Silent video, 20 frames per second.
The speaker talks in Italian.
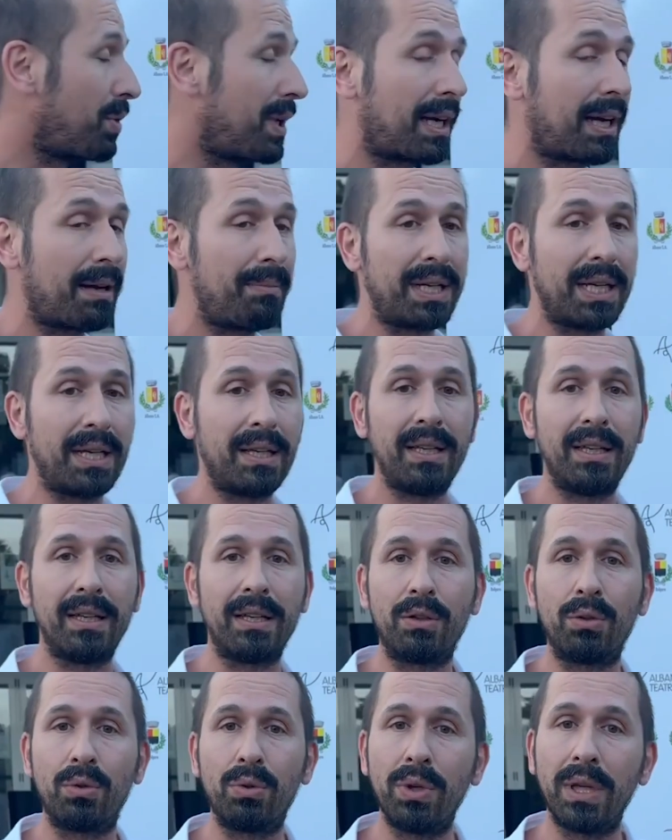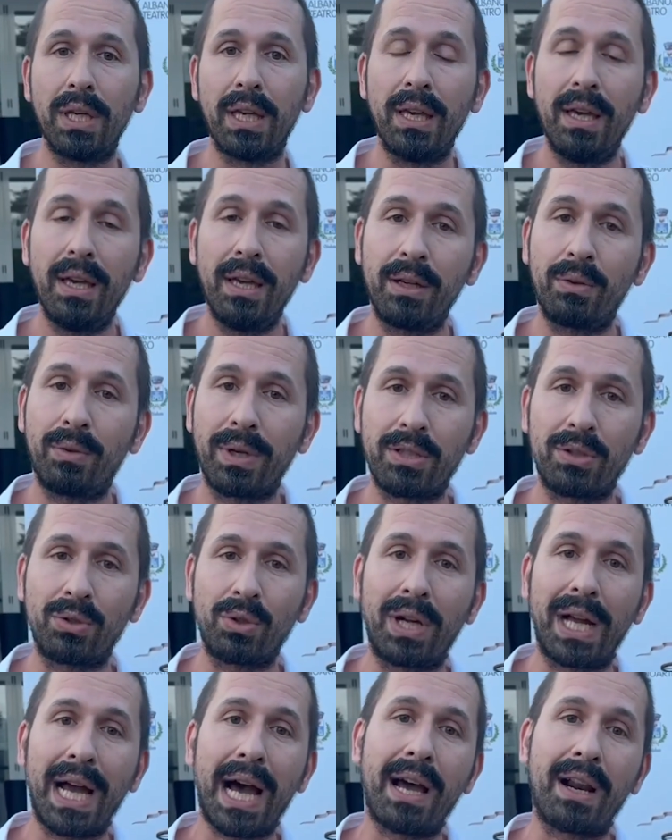Cabrini in cui questo
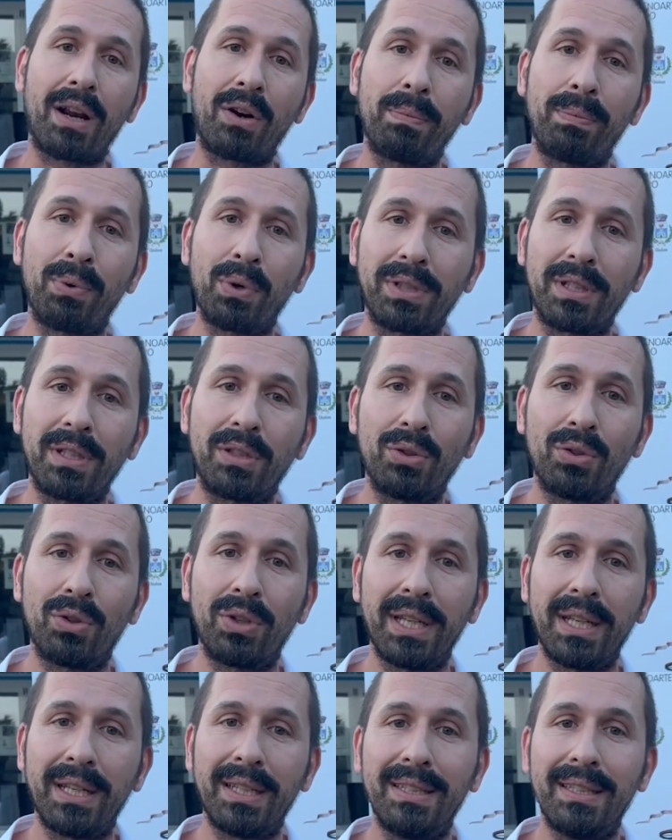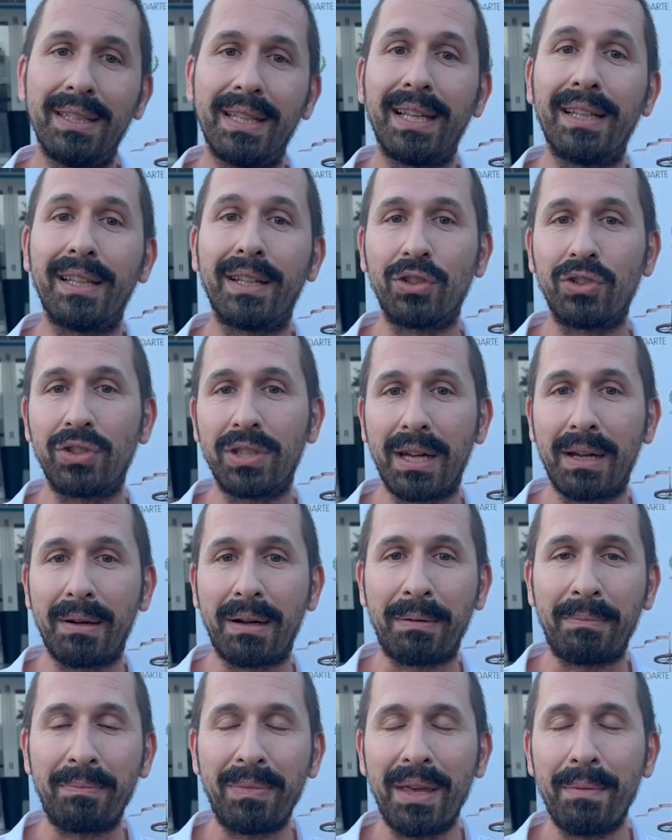carro portatore di energia
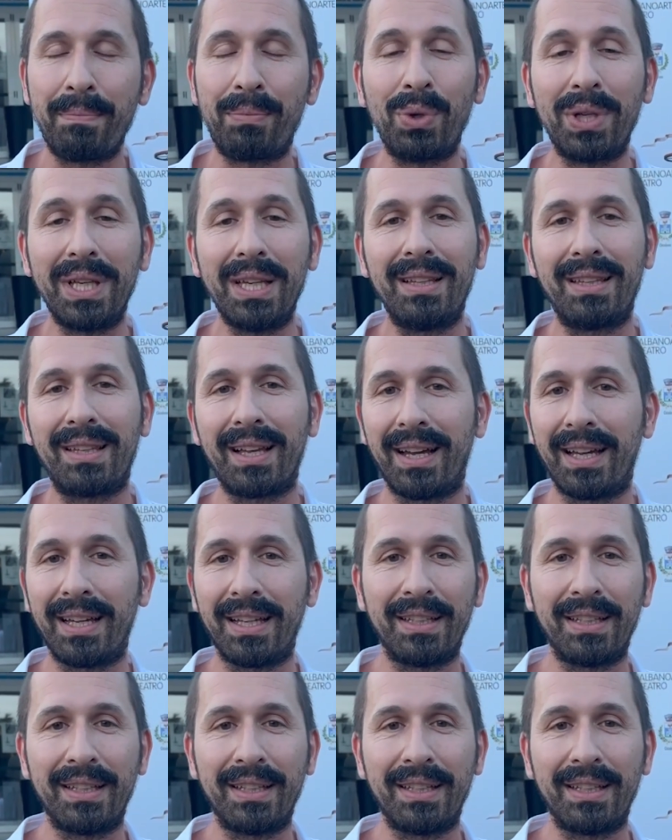pulita e